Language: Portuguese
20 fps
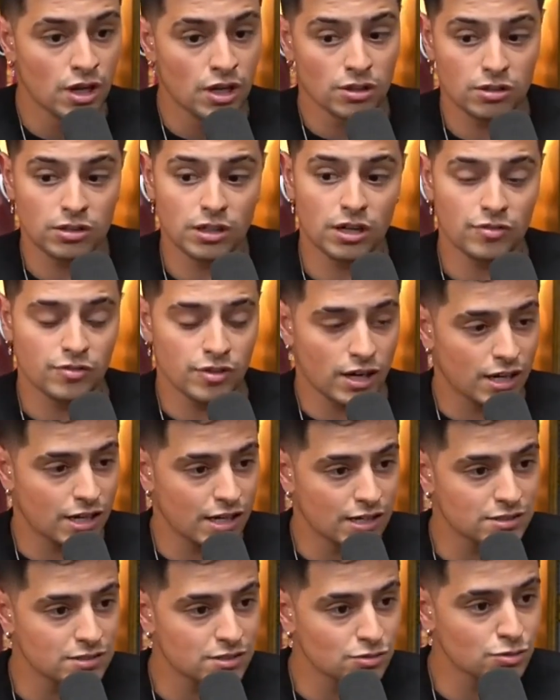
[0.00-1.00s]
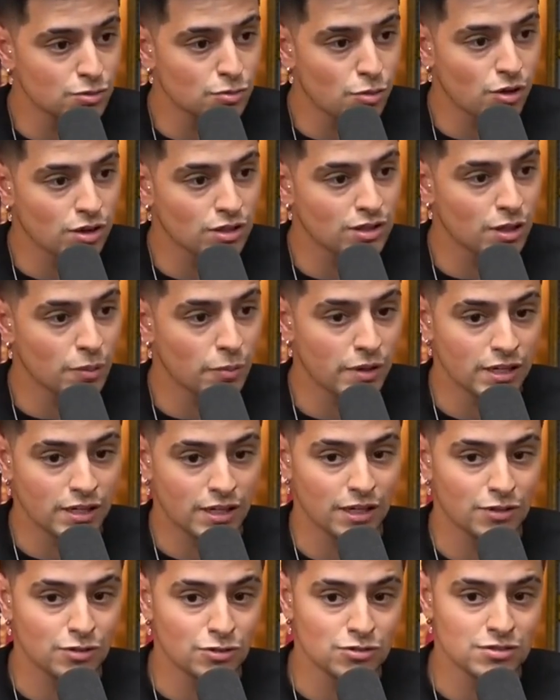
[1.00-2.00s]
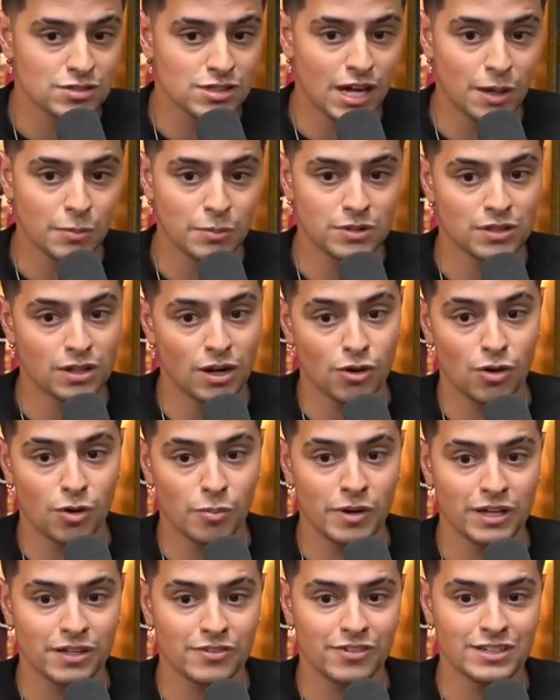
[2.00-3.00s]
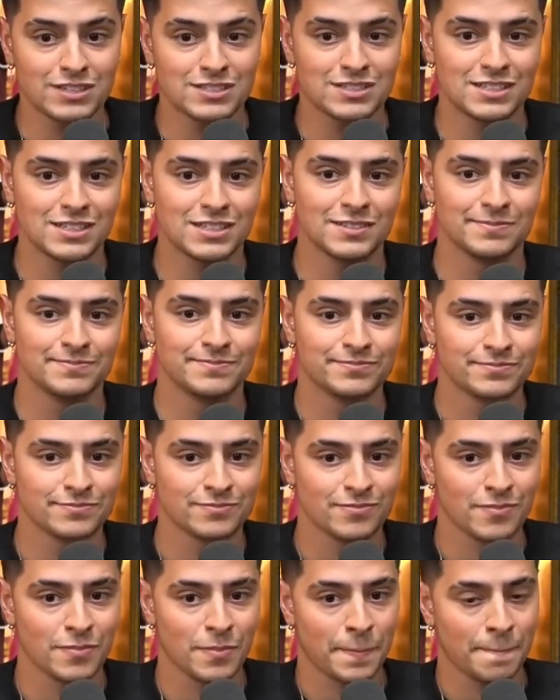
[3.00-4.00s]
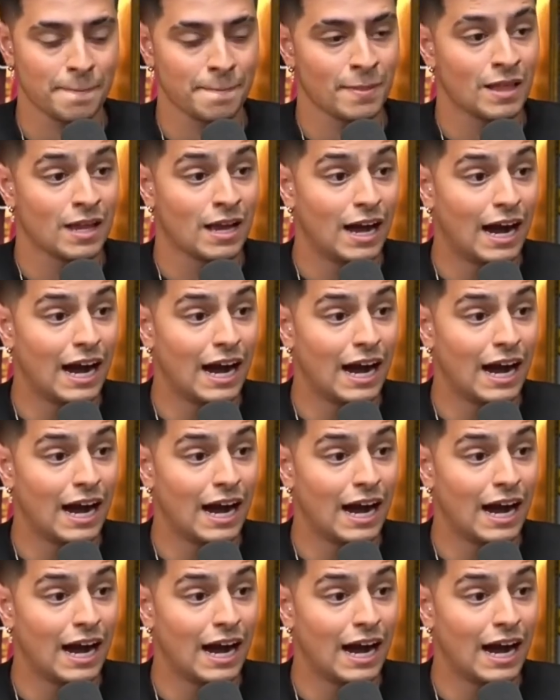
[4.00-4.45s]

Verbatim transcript: eu quero ver a reação do Boca também, que ele não sabe tal, como ah, é que vai ah, ser. Caralho, que da hora, mano.